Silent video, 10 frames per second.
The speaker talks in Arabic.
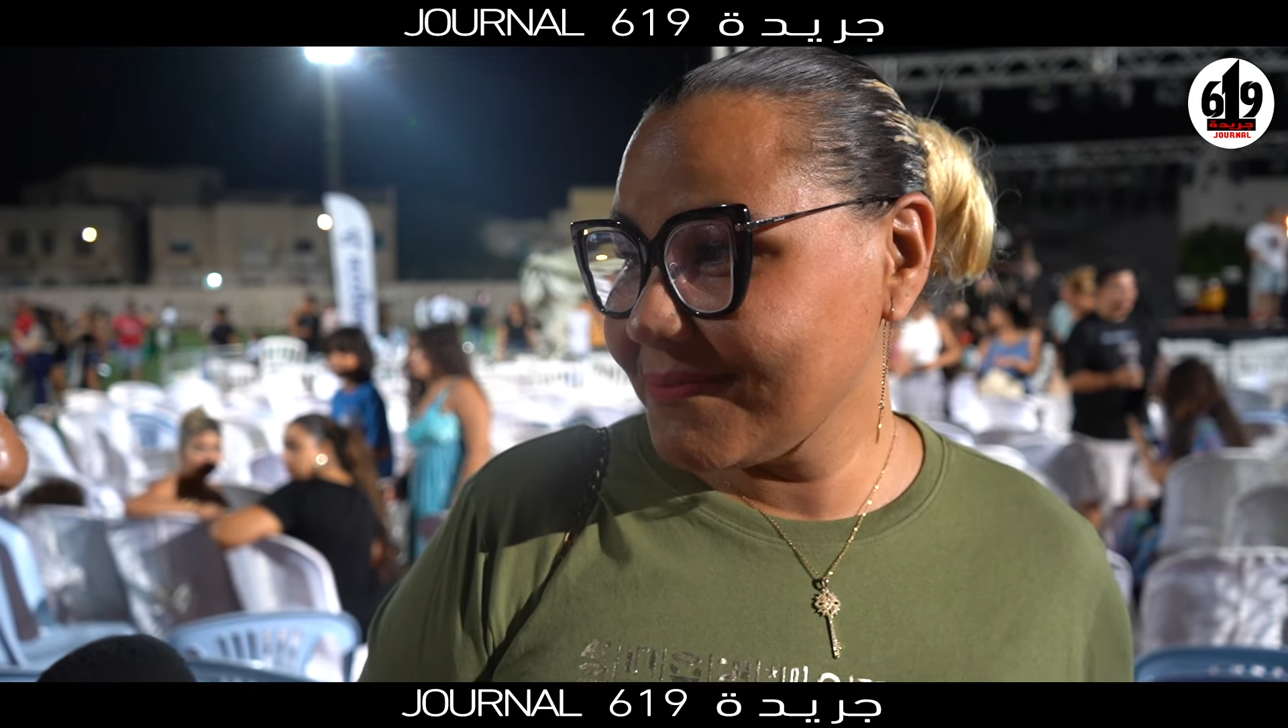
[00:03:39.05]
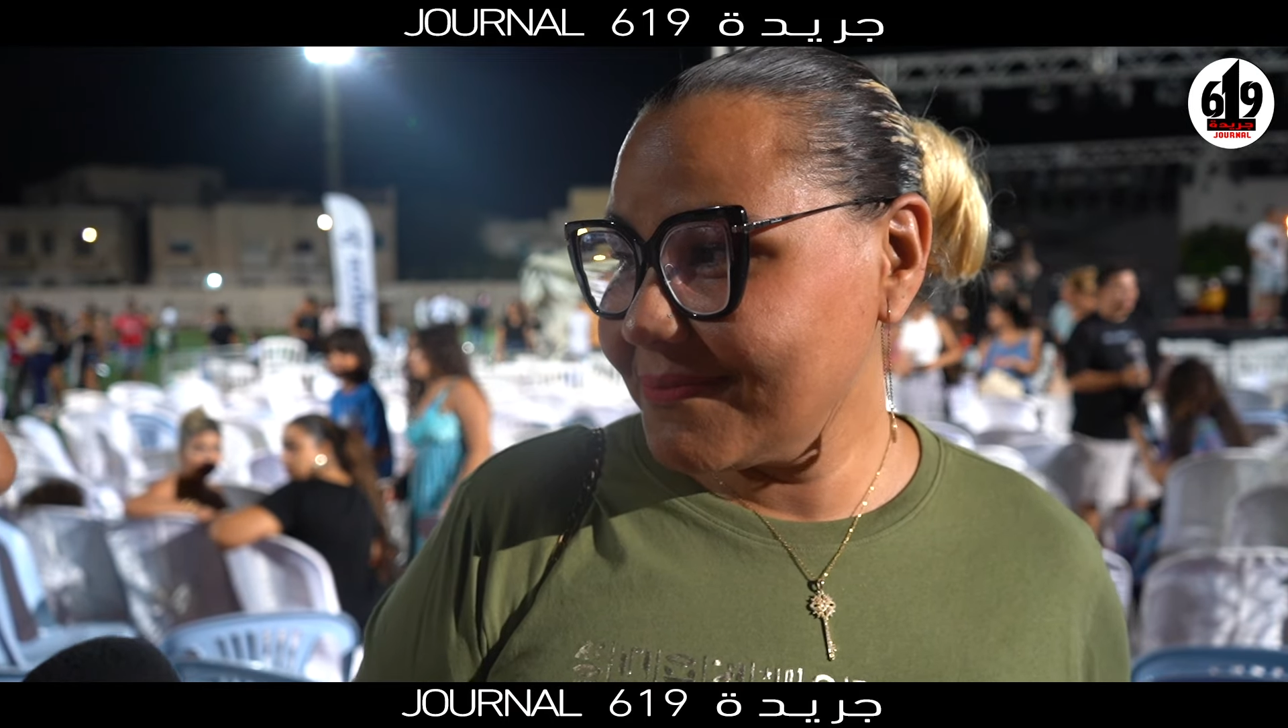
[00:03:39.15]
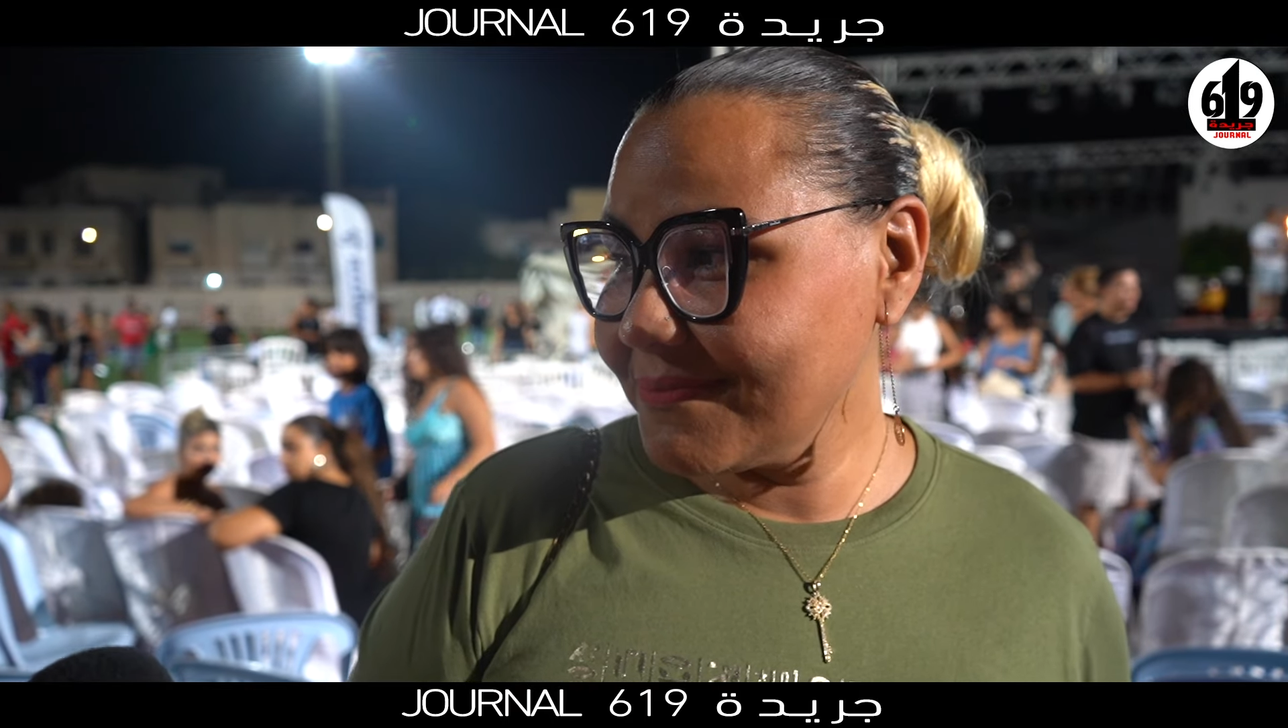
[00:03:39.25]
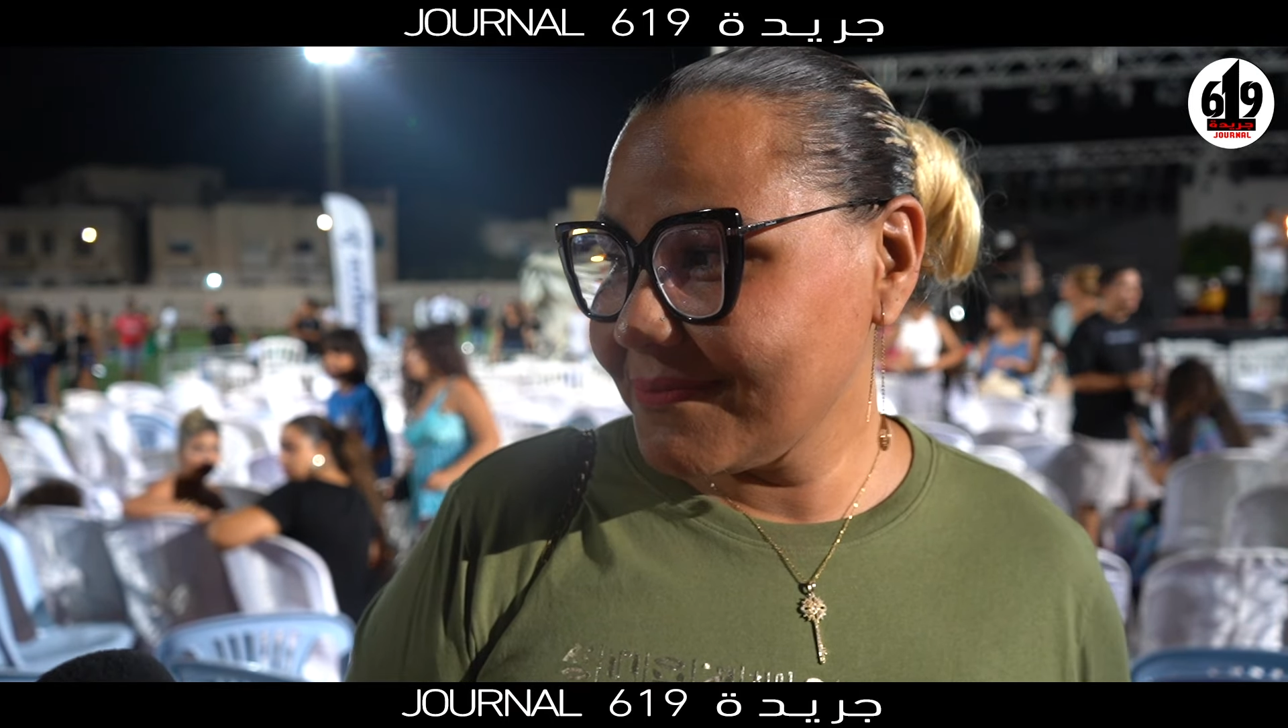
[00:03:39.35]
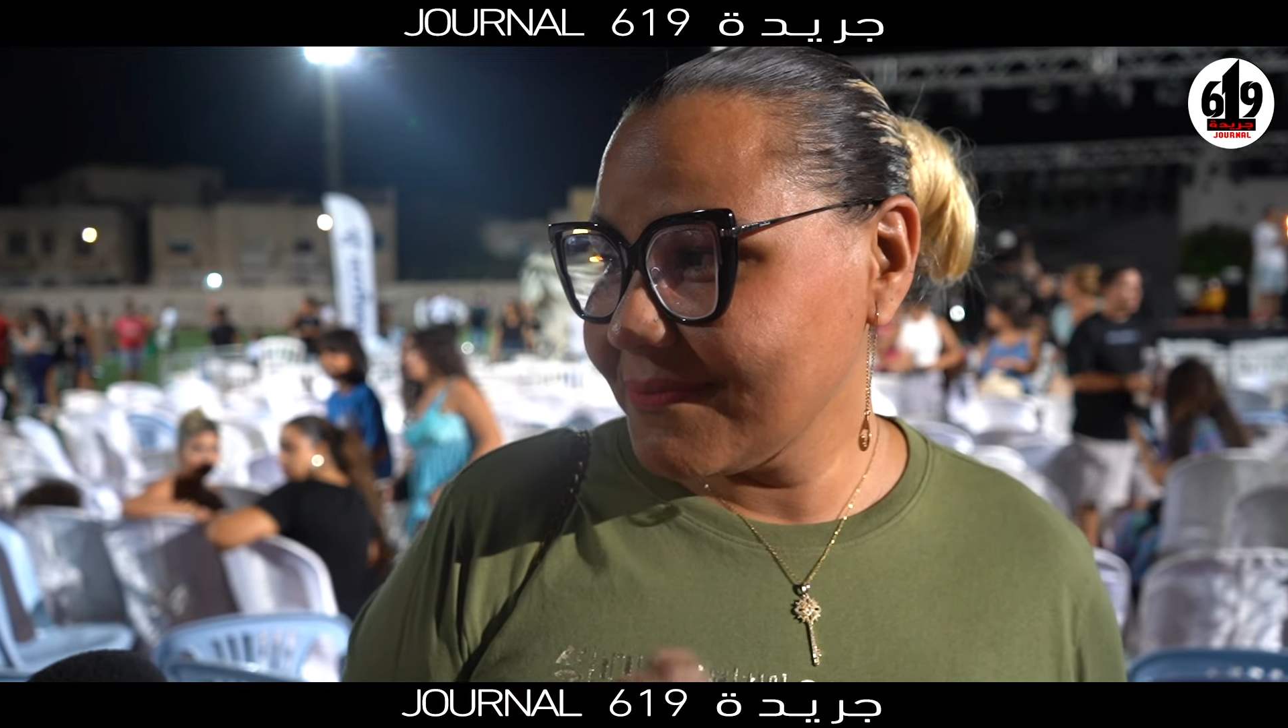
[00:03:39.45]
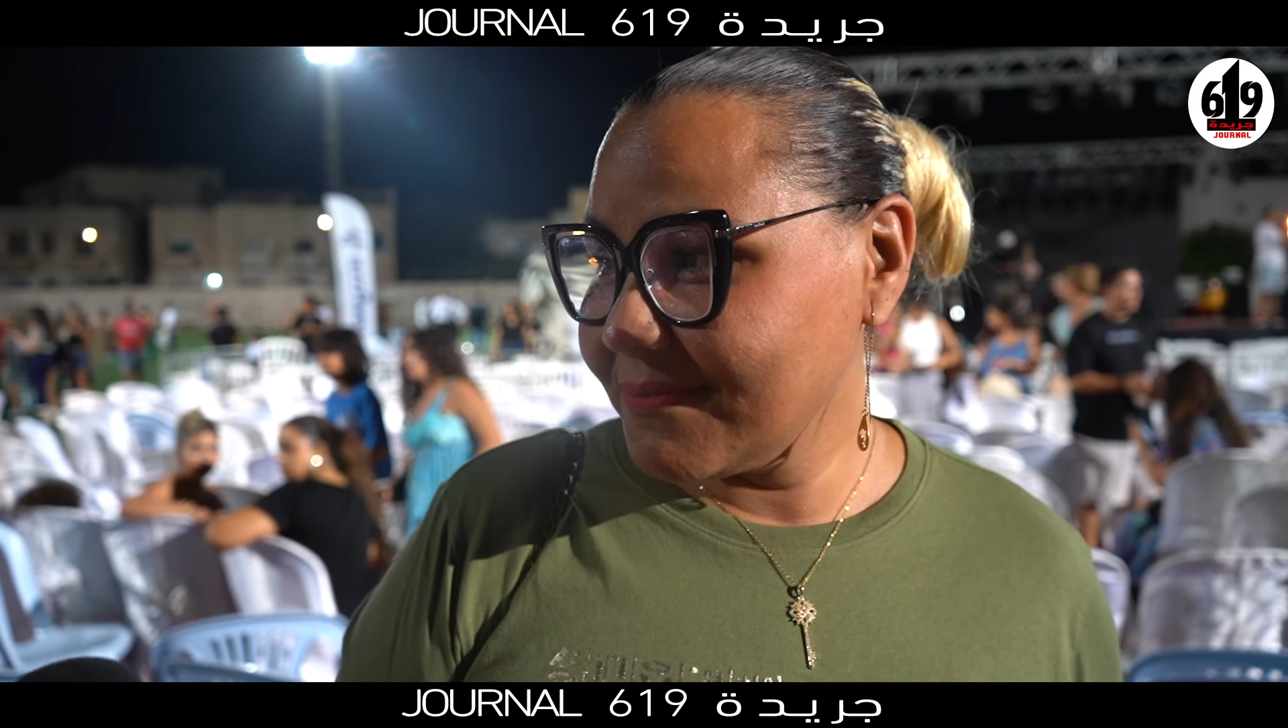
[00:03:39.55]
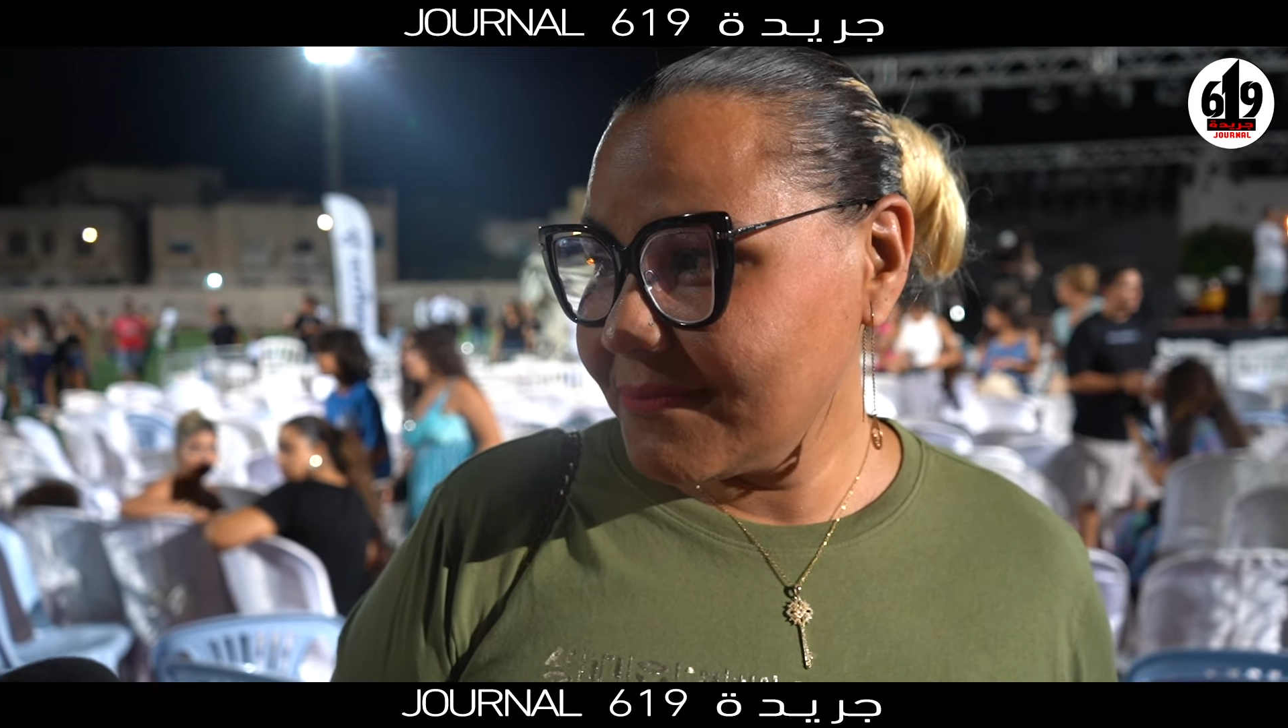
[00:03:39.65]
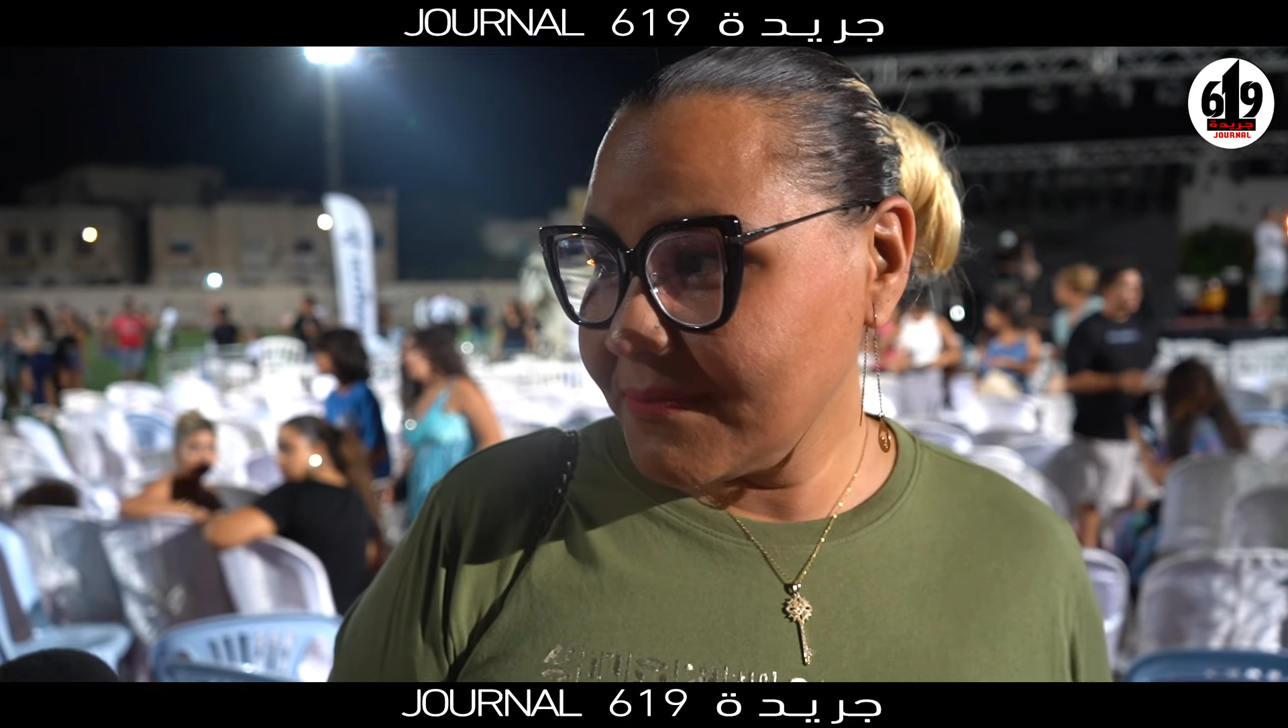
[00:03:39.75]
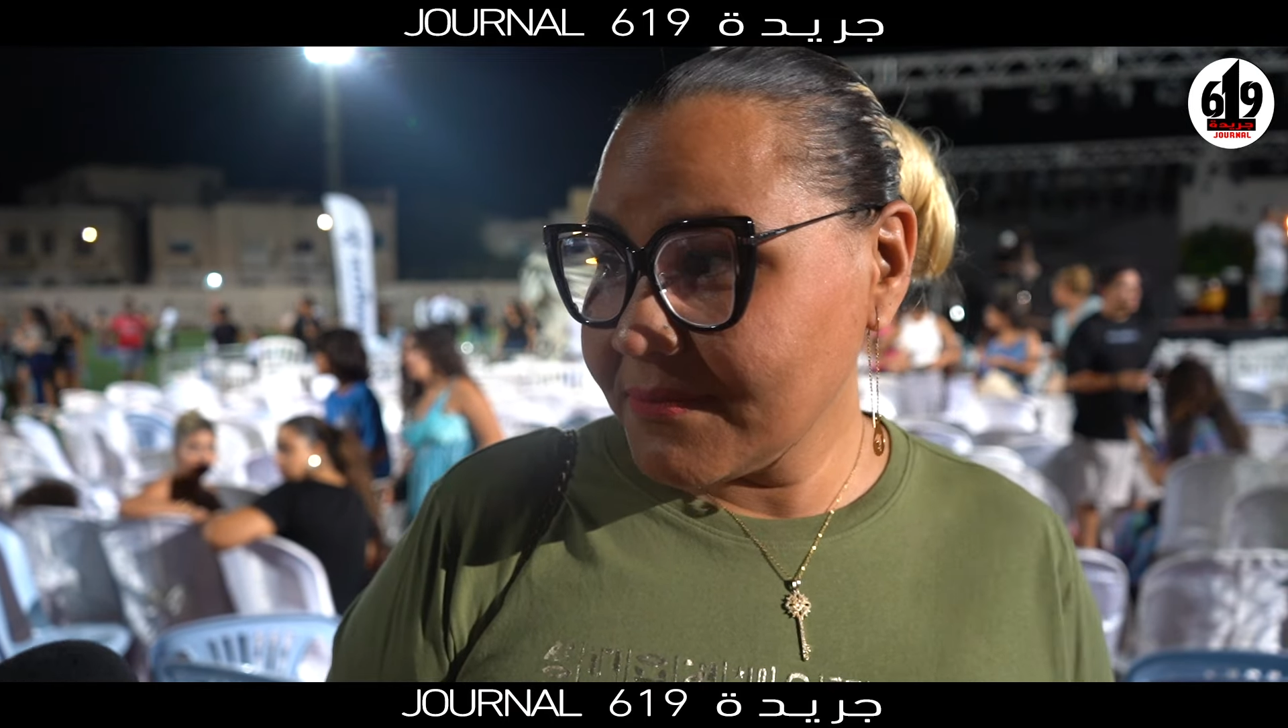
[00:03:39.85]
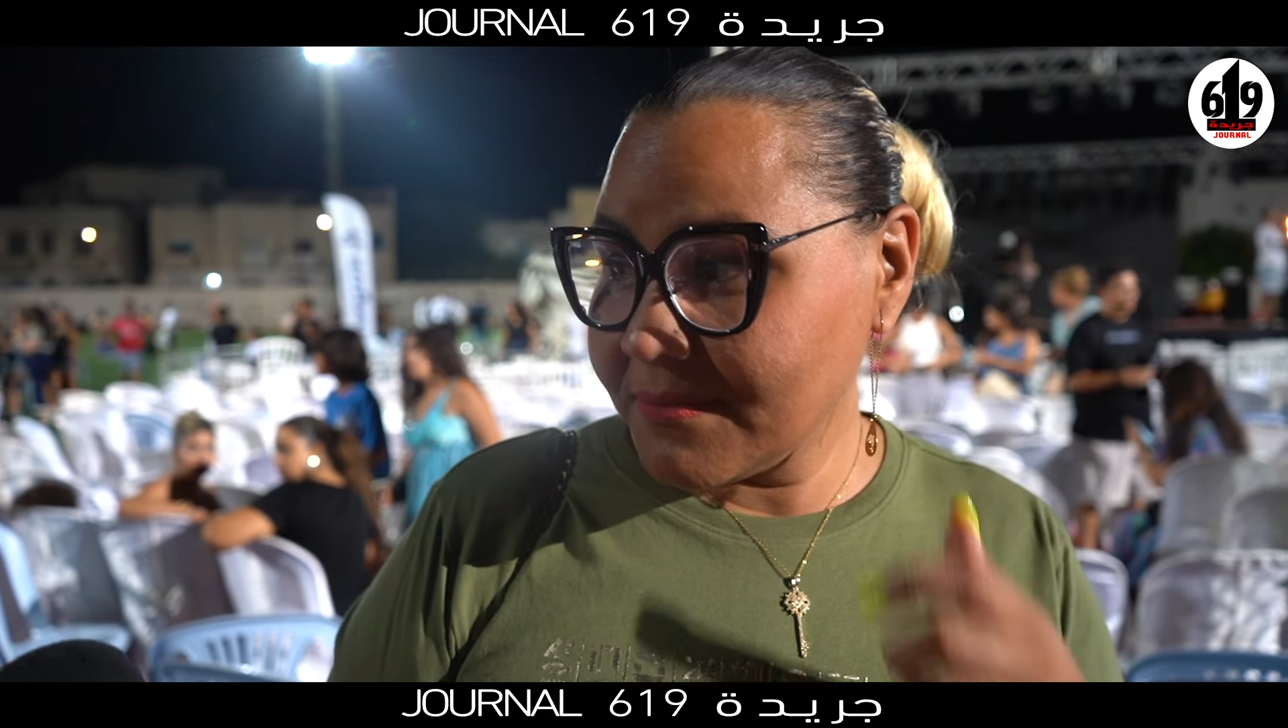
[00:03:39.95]

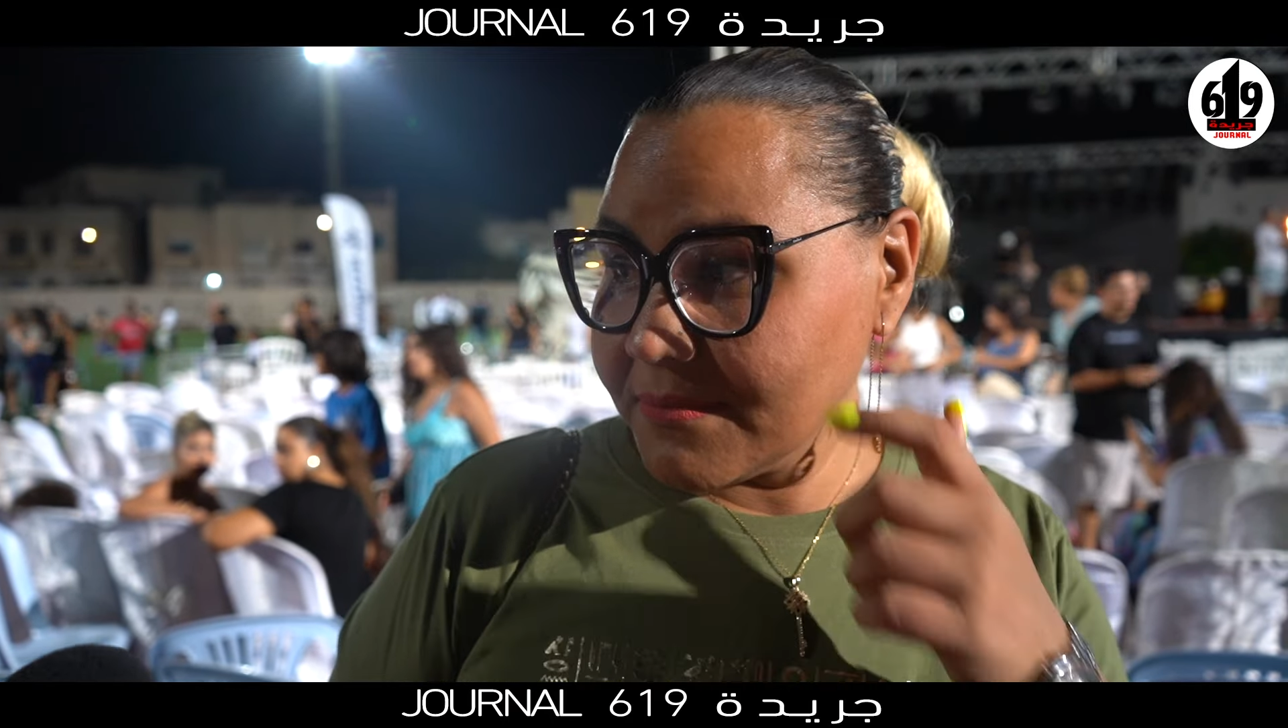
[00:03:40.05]
الانتباه